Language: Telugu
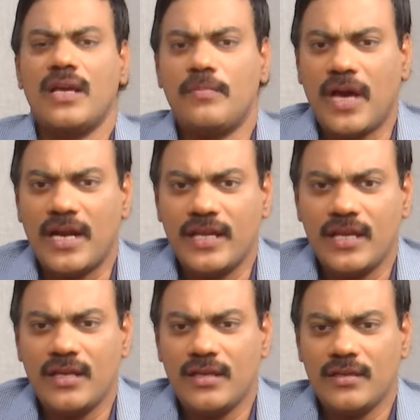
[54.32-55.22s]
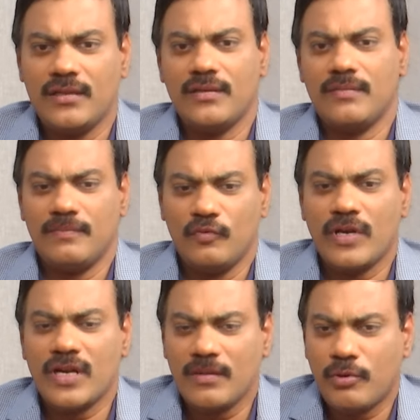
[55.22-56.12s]
అంటే ఇప్పుడు ఆల్రెడీ నువ్వు
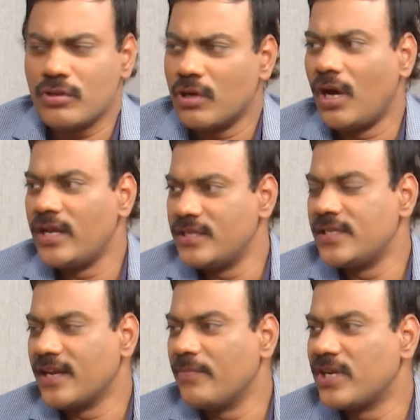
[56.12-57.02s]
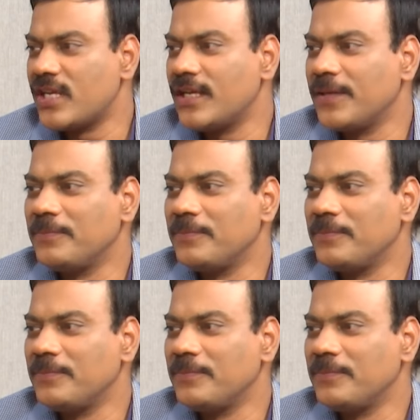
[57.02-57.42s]
అన్నట్టుగా బురదలో కాలేజ్ చేశారు కాబట్టి